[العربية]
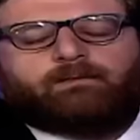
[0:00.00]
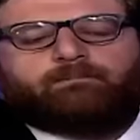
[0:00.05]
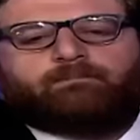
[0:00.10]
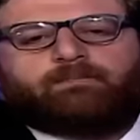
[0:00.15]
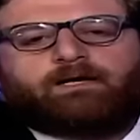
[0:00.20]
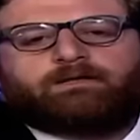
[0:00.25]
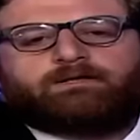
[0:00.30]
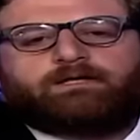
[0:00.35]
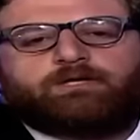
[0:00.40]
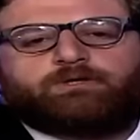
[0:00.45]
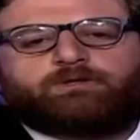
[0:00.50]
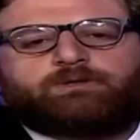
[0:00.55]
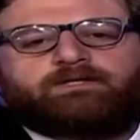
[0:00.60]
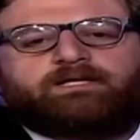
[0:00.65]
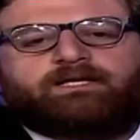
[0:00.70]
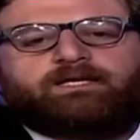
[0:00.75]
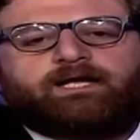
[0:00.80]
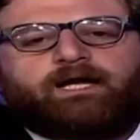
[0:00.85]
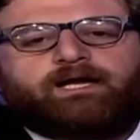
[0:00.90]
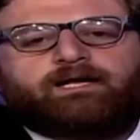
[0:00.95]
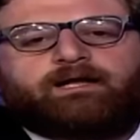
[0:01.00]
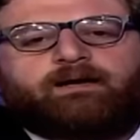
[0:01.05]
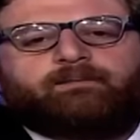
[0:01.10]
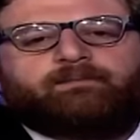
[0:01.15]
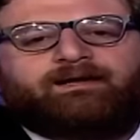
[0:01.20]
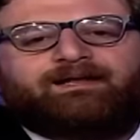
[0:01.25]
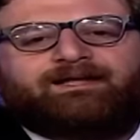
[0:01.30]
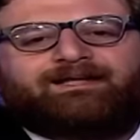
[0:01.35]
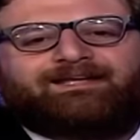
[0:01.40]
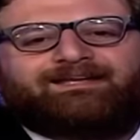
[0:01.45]
مقتل جنديين
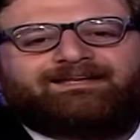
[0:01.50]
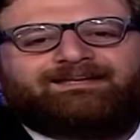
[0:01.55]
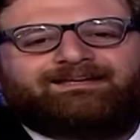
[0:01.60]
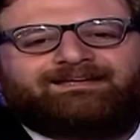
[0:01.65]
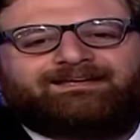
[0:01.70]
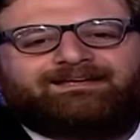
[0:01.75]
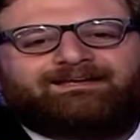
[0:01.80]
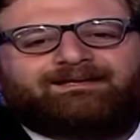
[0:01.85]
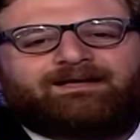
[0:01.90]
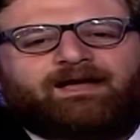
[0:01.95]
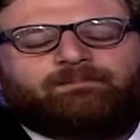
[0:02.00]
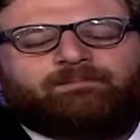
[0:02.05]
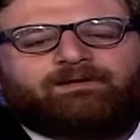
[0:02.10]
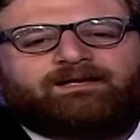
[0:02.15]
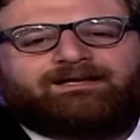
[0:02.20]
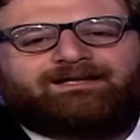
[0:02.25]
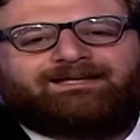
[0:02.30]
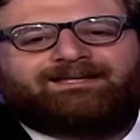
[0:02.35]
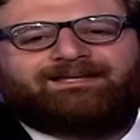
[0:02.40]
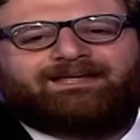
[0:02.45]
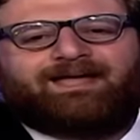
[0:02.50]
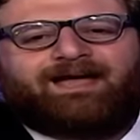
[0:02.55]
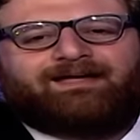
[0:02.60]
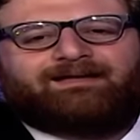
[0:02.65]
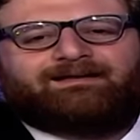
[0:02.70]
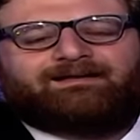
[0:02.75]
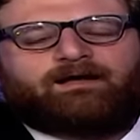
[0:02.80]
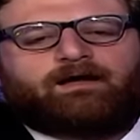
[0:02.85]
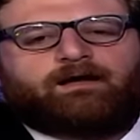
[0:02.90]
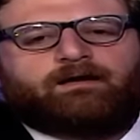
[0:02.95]
امريكيين
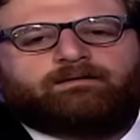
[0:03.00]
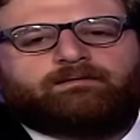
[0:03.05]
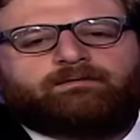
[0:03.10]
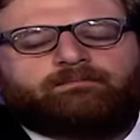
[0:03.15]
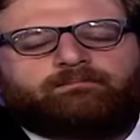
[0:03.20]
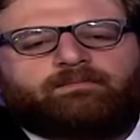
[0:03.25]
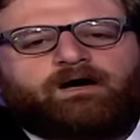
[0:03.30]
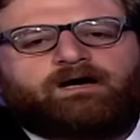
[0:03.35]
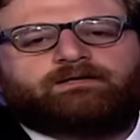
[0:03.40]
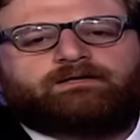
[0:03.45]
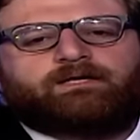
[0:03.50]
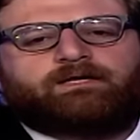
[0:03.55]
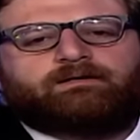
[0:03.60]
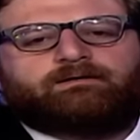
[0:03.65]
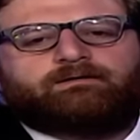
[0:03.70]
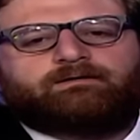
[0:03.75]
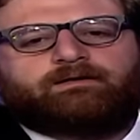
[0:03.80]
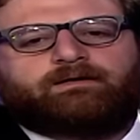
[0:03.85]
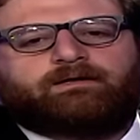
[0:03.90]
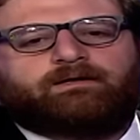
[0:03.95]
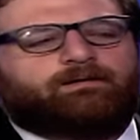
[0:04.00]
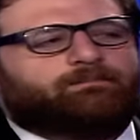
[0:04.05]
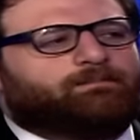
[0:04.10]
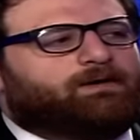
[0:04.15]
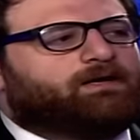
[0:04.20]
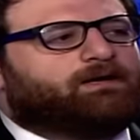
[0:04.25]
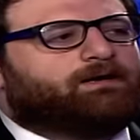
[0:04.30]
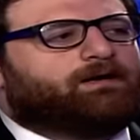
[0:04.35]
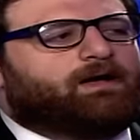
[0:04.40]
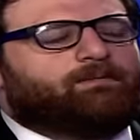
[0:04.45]
امريكيين مقتل
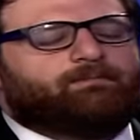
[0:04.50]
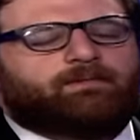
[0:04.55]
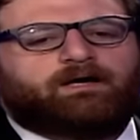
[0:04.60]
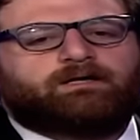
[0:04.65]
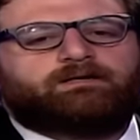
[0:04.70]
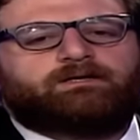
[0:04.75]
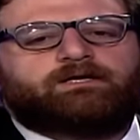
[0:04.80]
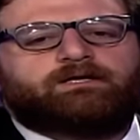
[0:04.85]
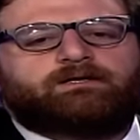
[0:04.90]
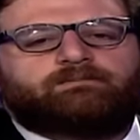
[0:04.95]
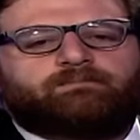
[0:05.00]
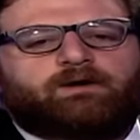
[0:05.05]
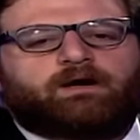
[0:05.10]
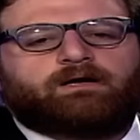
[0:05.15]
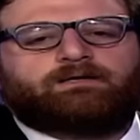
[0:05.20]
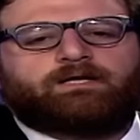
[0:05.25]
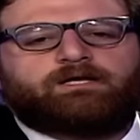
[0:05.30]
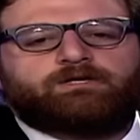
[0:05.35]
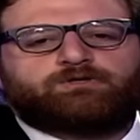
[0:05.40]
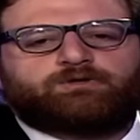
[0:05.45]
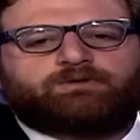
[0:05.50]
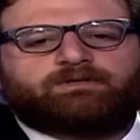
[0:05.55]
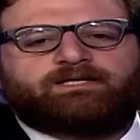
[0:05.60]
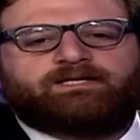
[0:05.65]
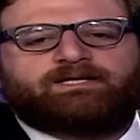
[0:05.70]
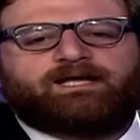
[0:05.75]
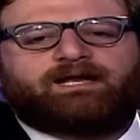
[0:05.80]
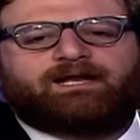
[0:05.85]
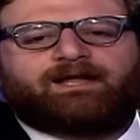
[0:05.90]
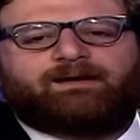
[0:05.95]
مقتل مقتل
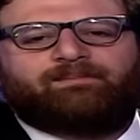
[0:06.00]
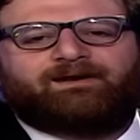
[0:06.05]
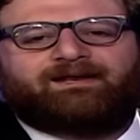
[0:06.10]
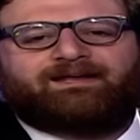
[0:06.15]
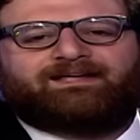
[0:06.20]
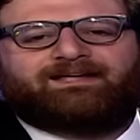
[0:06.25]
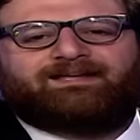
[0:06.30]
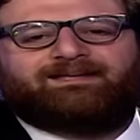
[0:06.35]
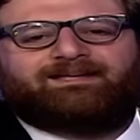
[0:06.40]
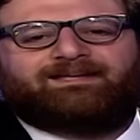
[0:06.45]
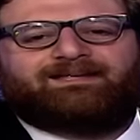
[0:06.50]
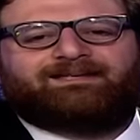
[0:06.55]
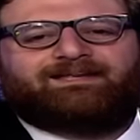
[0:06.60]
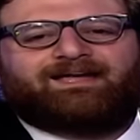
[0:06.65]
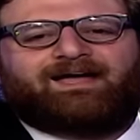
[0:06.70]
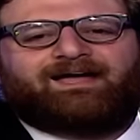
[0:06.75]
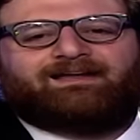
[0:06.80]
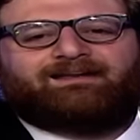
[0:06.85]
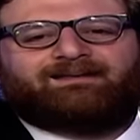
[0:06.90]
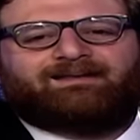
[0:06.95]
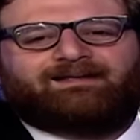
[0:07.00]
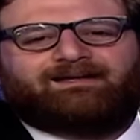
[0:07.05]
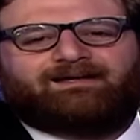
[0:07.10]
جنديين امريكيين